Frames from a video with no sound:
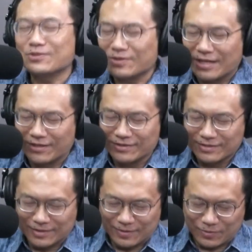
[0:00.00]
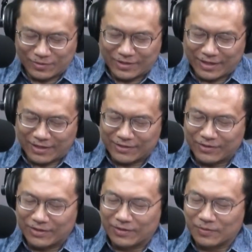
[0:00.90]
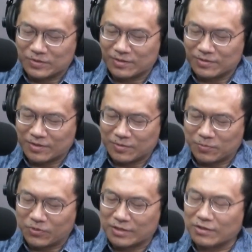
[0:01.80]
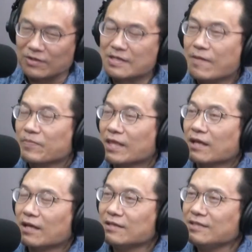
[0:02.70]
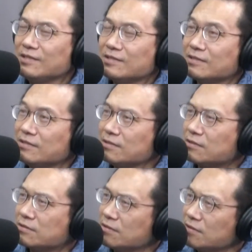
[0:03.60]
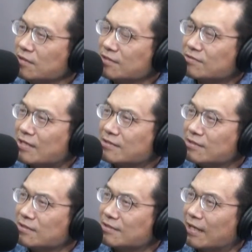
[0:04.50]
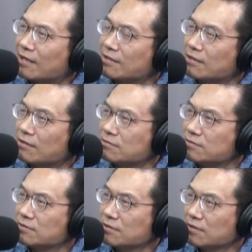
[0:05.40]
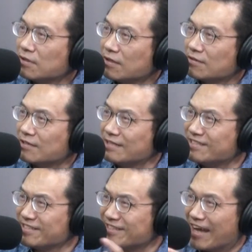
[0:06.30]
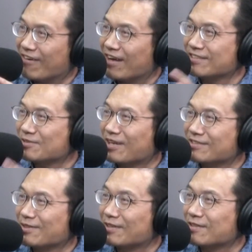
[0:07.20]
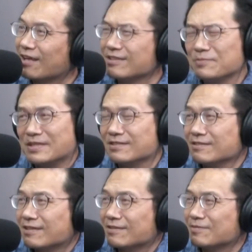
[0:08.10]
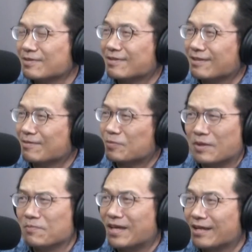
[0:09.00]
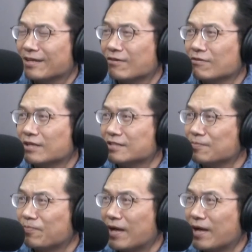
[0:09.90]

然讲过来安怎吼，这这无法度。伊伊伊咧选去定咧讲，咱即道安怎安怎安怎，即嘛即个。我明来讲啊，咱即摆